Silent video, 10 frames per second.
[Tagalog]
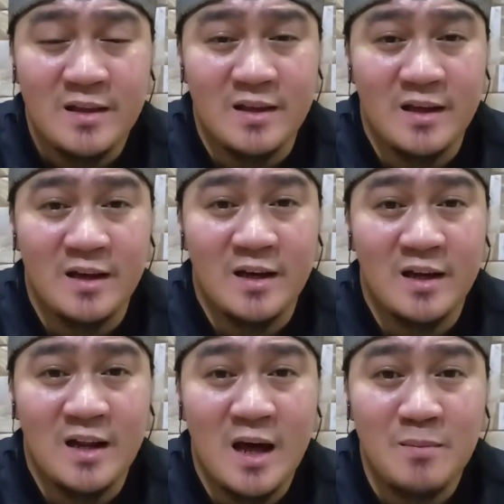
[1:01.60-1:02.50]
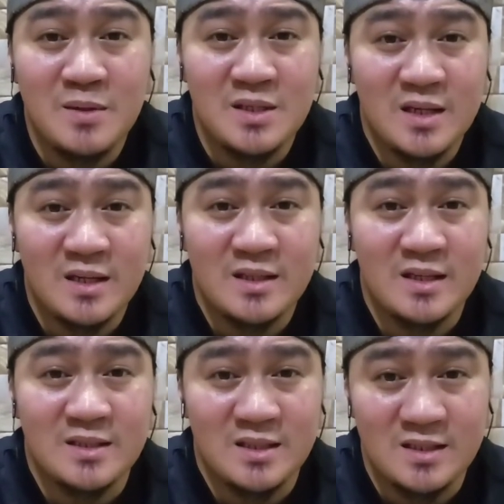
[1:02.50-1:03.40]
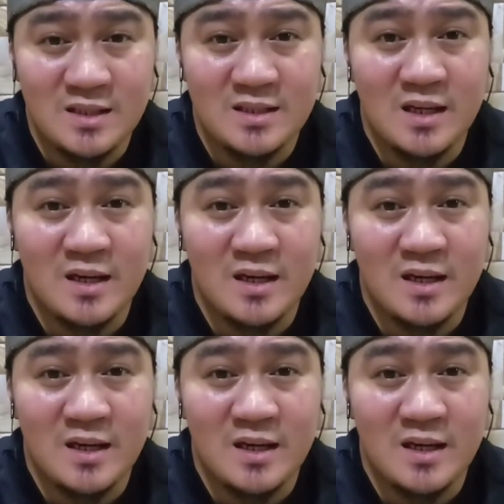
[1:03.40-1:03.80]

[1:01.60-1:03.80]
na labis siyang nagsisi sa